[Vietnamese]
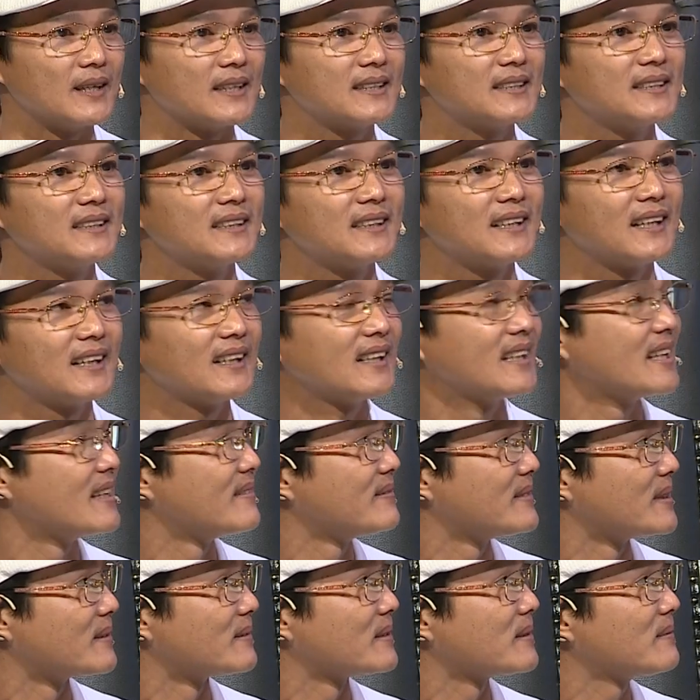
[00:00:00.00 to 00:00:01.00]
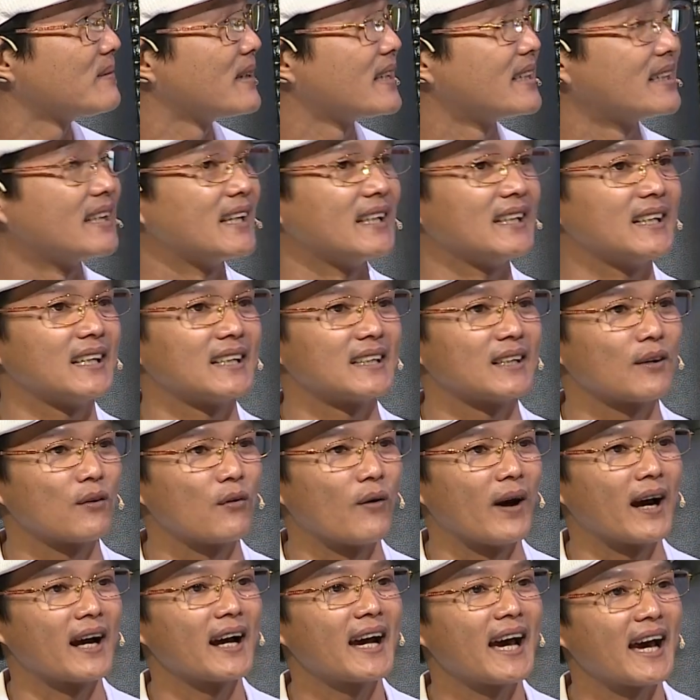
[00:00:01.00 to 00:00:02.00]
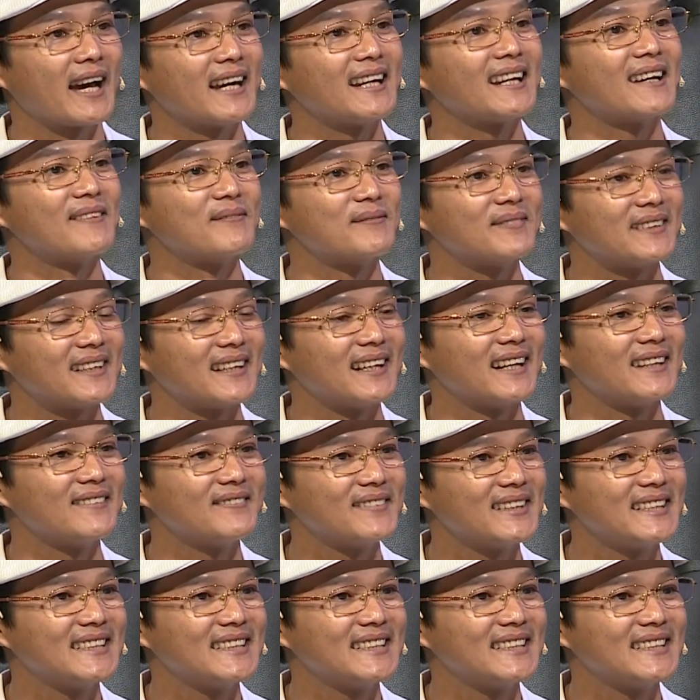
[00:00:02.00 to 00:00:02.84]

Dạ thưa em chụp tấm hình này là khoảng 2 năm rồi anh